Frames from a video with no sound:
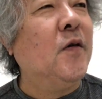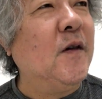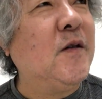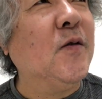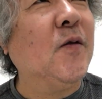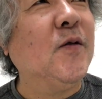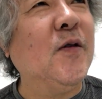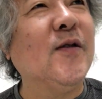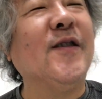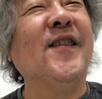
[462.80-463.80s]
これで収録
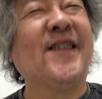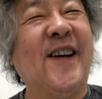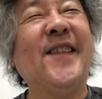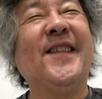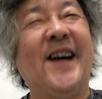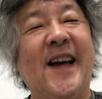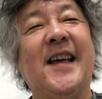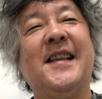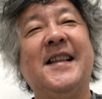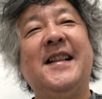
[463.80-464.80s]
よろしいんですかはい。
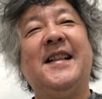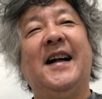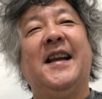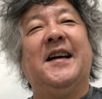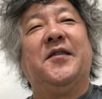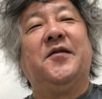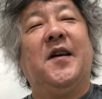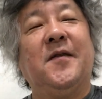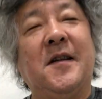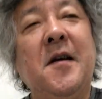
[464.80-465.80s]
ありがとうござ
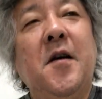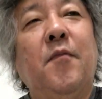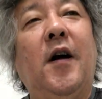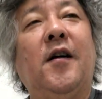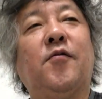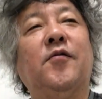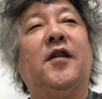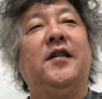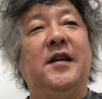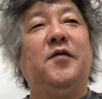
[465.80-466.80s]
います。まあ今
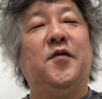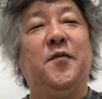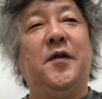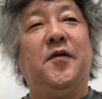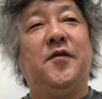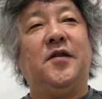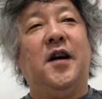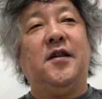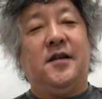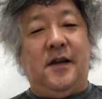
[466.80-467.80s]
回ねオリンピックについてあ
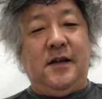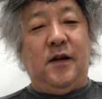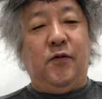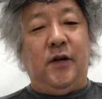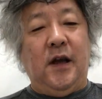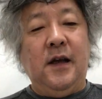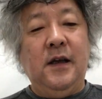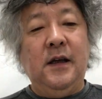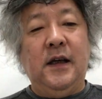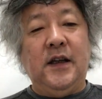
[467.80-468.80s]
あい発言したことで
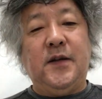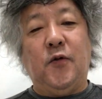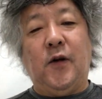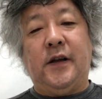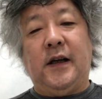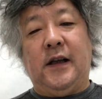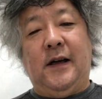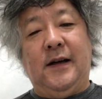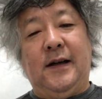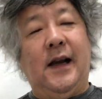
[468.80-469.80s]
一部の方か
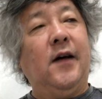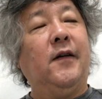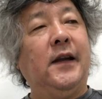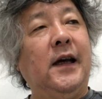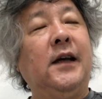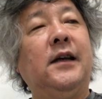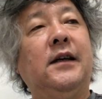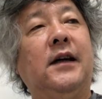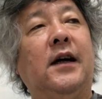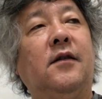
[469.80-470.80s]
らからはね
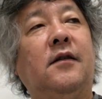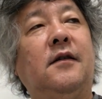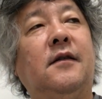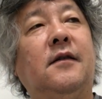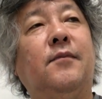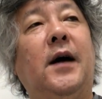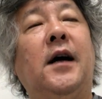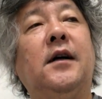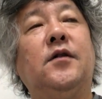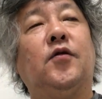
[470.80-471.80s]
あのま
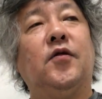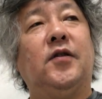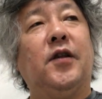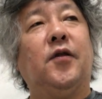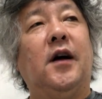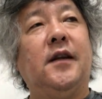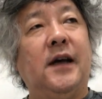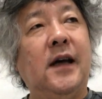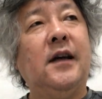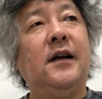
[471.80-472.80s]
あよく言ったとか
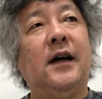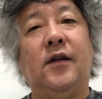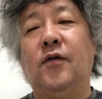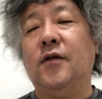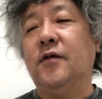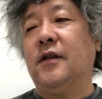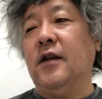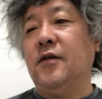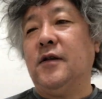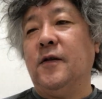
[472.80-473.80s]
ねあの言って
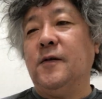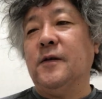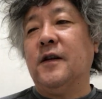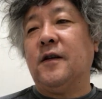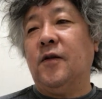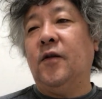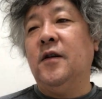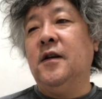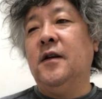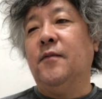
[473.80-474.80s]
る人はいるんですけど
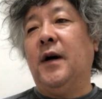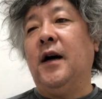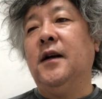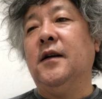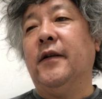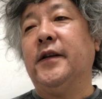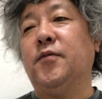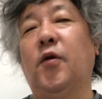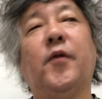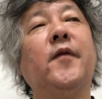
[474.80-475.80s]
まあ私
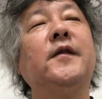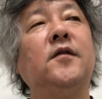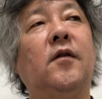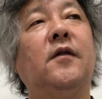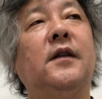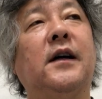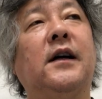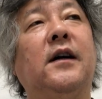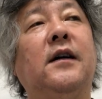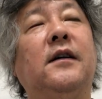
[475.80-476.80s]
も思いますよなん
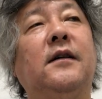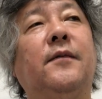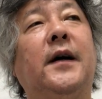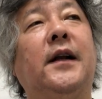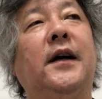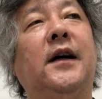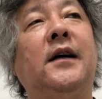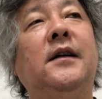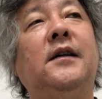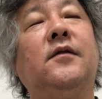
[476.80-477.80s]
かお前ら
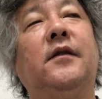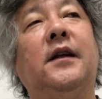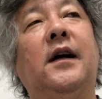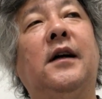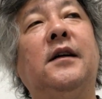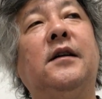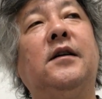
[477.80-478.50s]
そんな